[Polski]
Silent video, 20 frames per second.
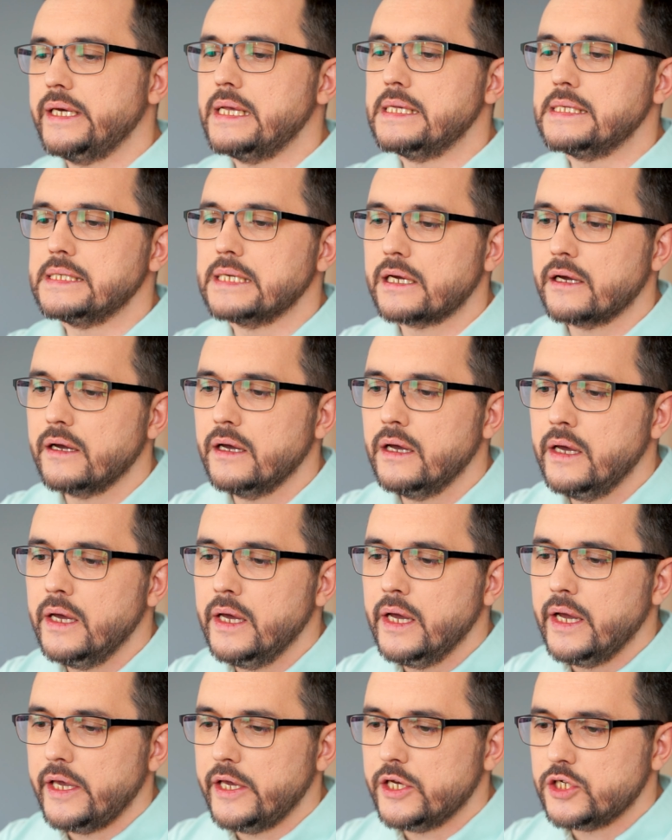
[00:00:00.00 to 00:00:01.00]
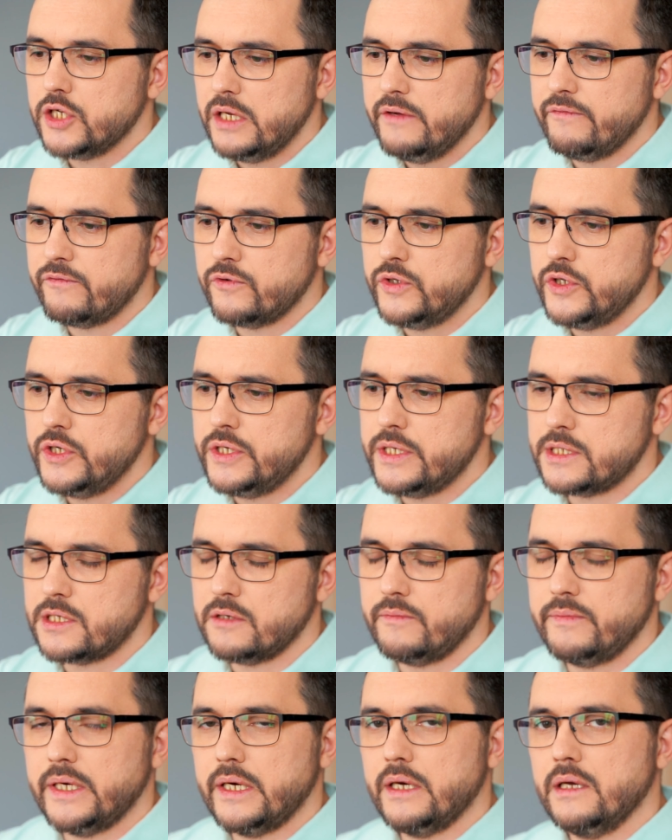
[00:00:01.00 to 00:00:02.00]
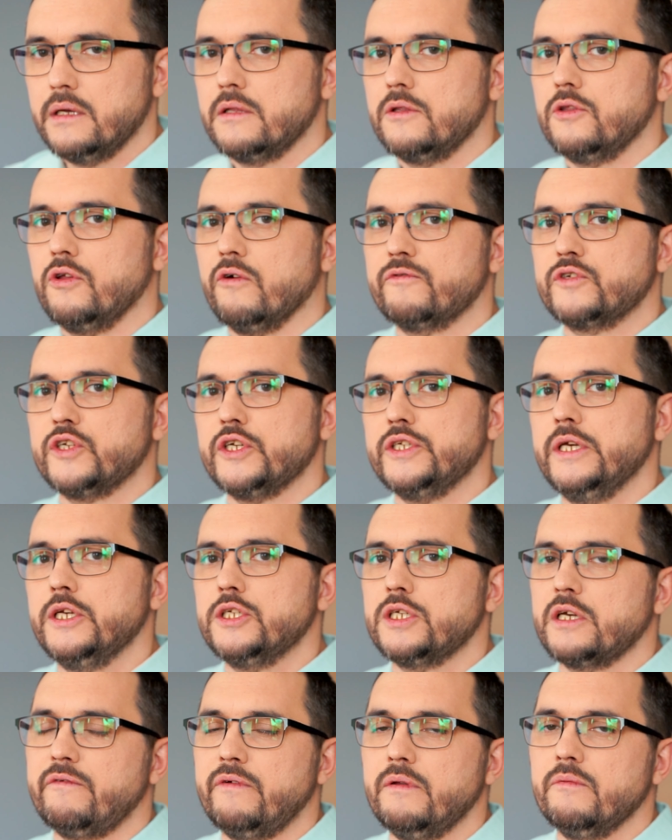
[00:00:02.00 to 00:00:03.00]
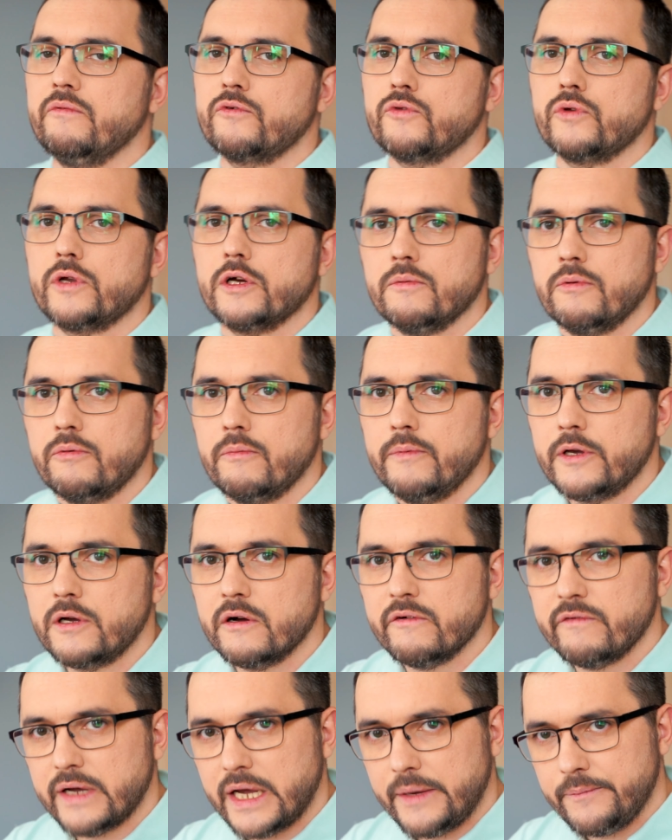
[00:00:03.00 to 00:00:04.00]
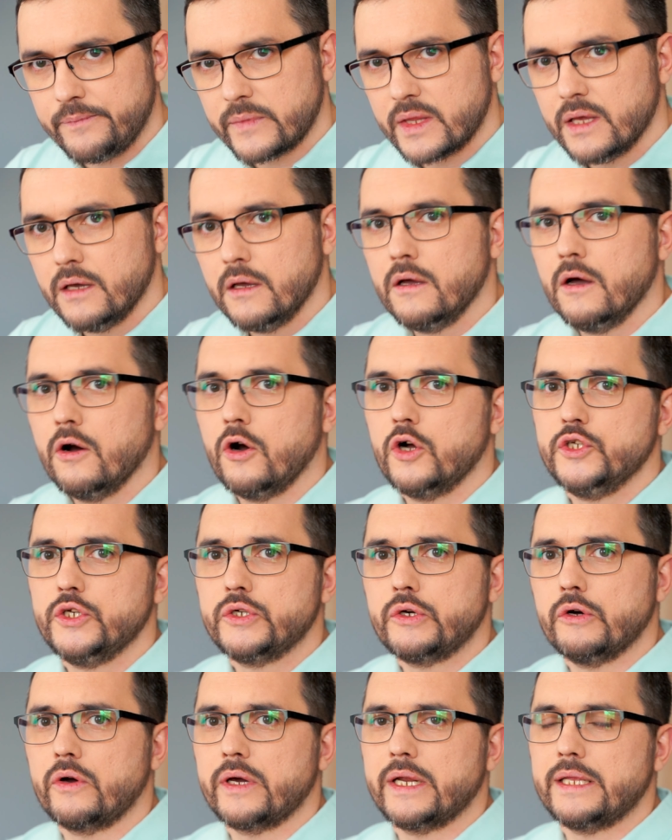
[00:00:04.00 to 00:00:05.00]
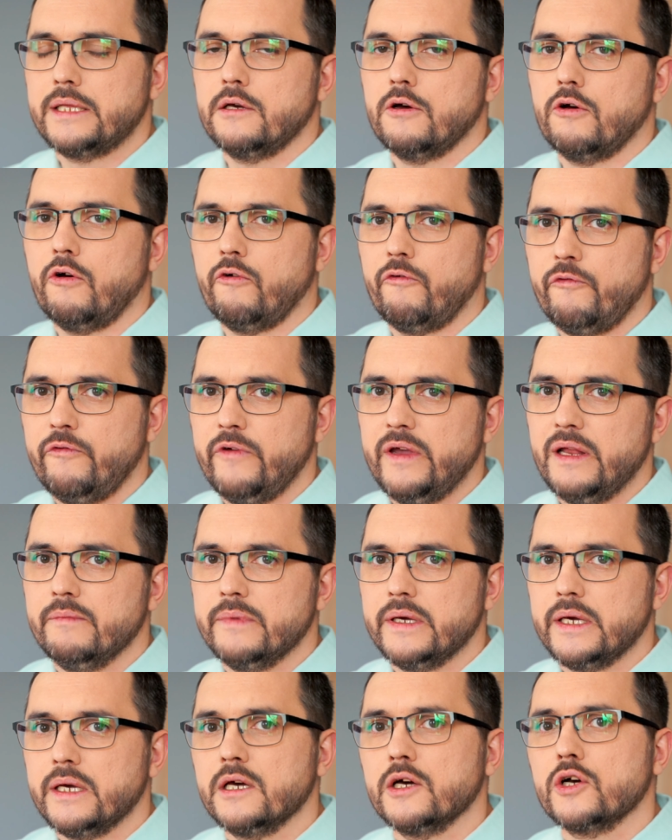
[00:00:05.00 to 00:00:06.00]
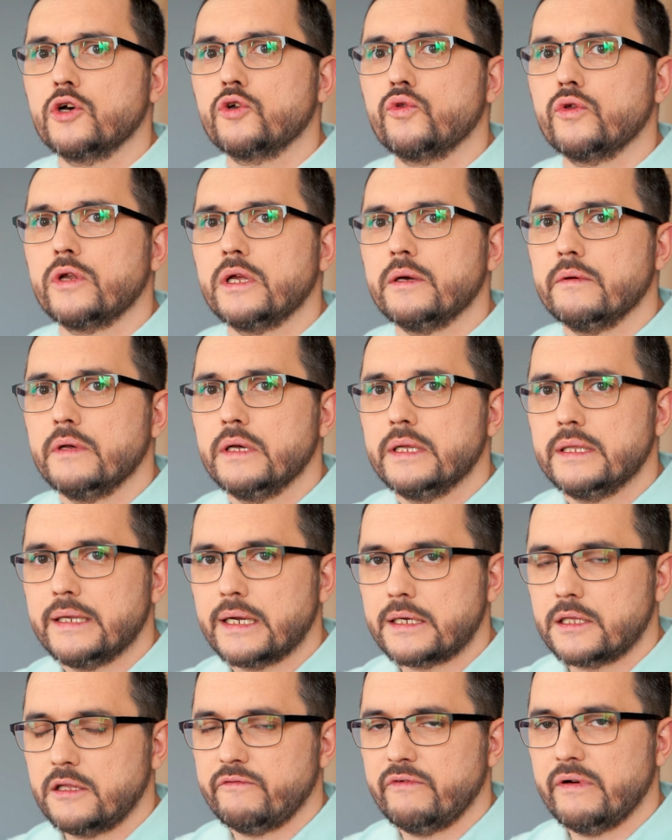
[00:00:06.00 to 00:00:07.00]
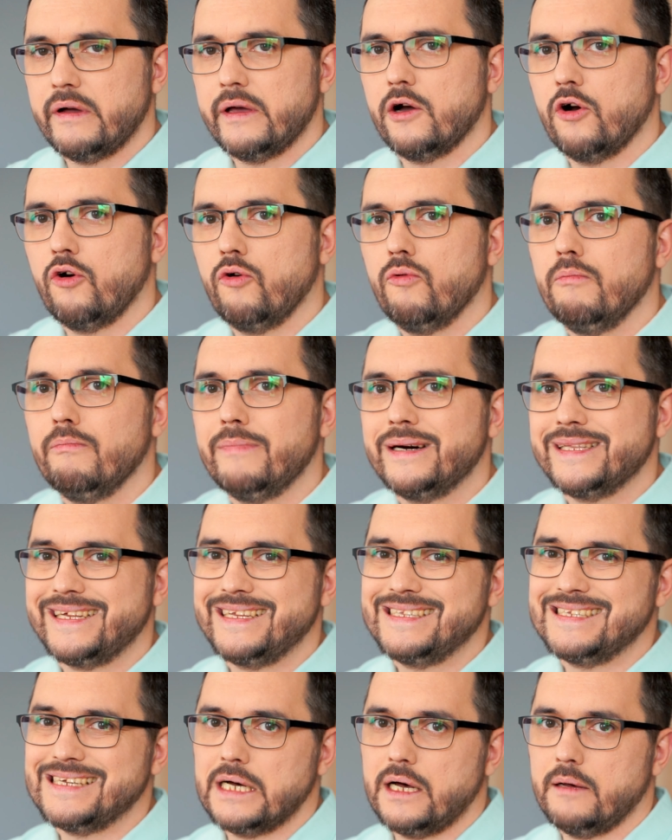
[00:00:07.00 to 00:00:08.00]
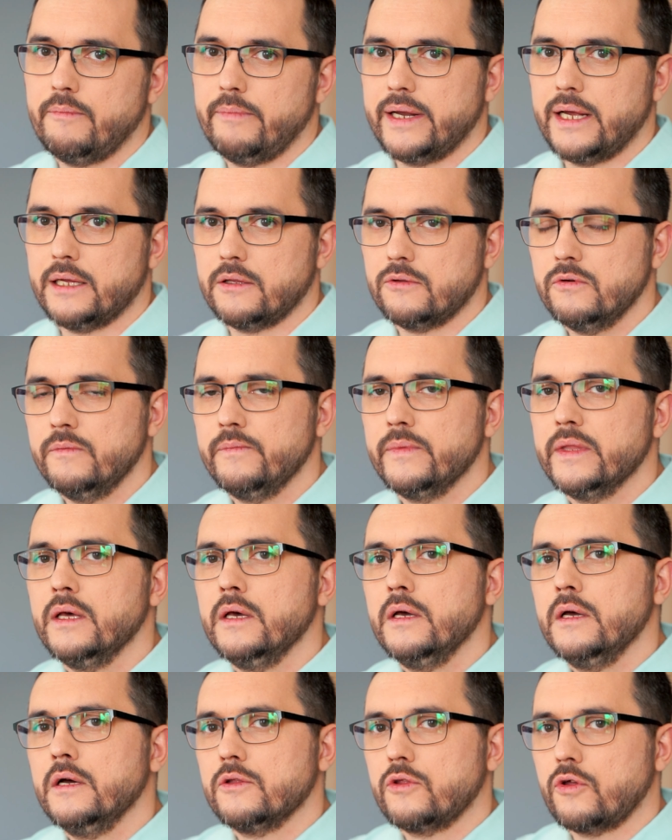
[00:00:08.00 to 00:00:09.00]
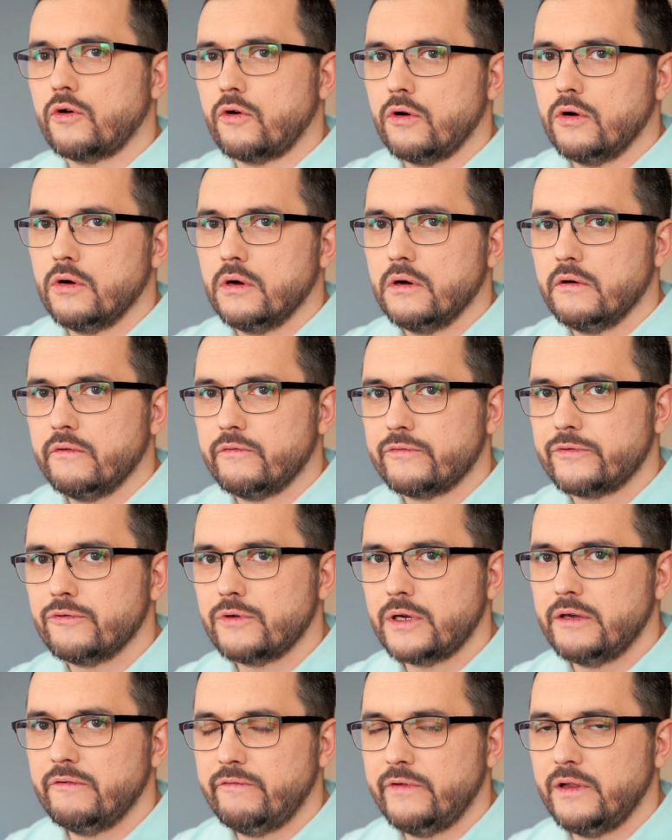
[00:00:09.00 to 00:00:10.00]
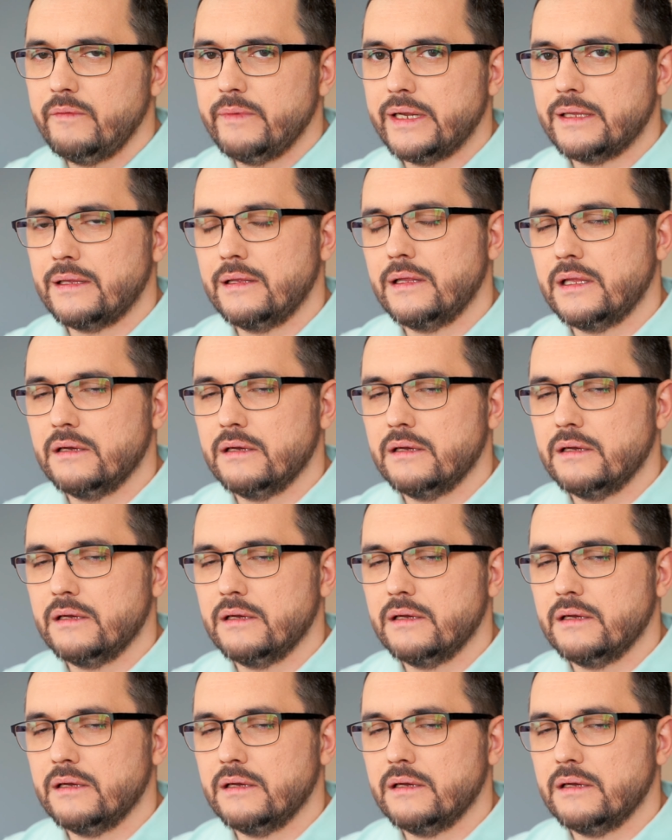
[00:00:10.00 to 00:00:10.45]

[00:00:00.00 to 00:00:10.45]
język. Jeżeli wrócicie sobie do wcześniejszych filmów, które opublikowałem, chodzi konkretnie o filmy, które traktowały o matrycach aparatu, to w drugim filmie na ten